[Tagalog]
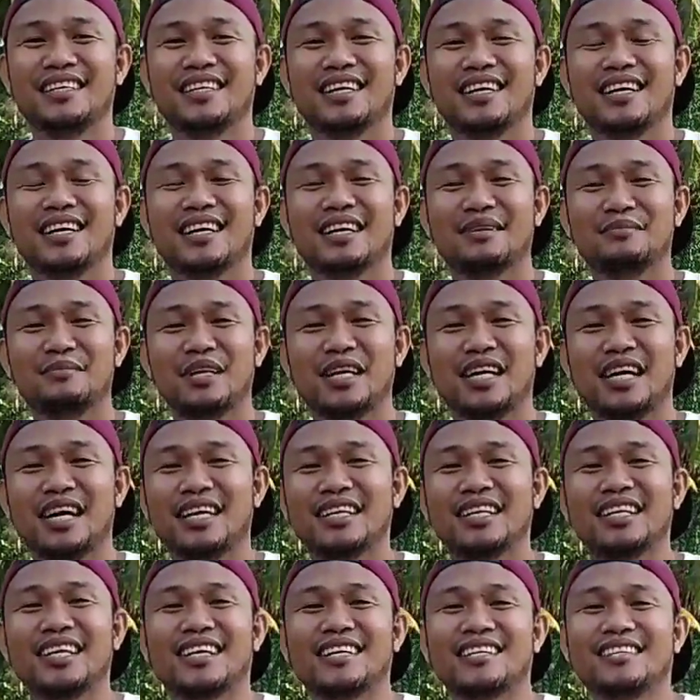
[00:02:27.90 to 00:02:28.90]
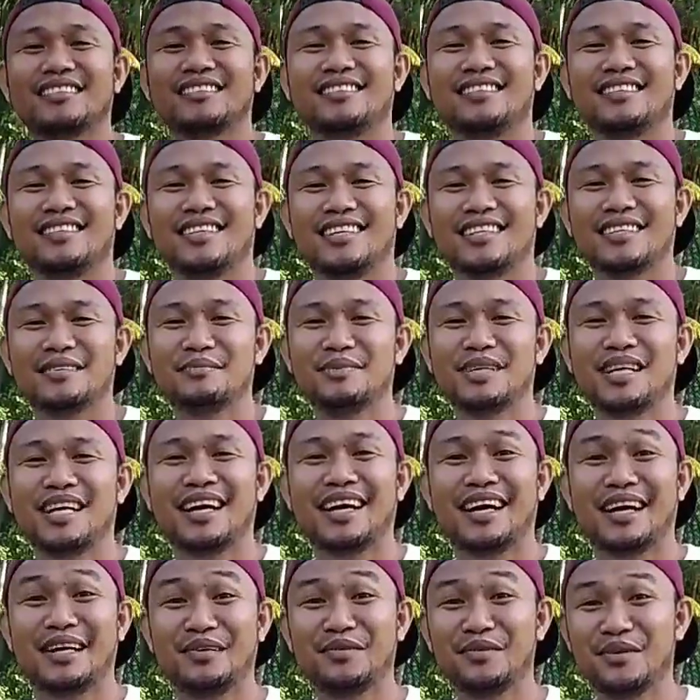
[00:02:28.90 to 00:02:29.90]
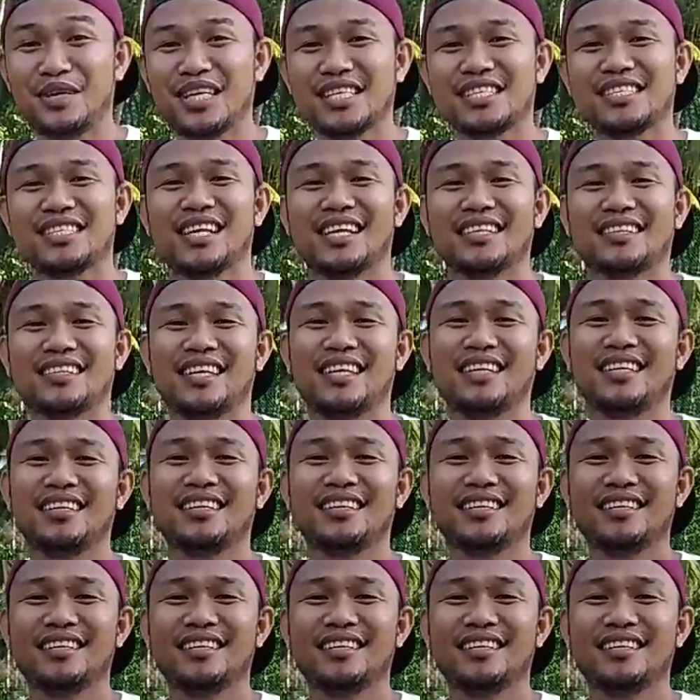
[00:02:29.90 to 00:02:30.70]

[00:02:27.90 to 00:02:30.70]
uh, kamag-anak at mga kanukis natin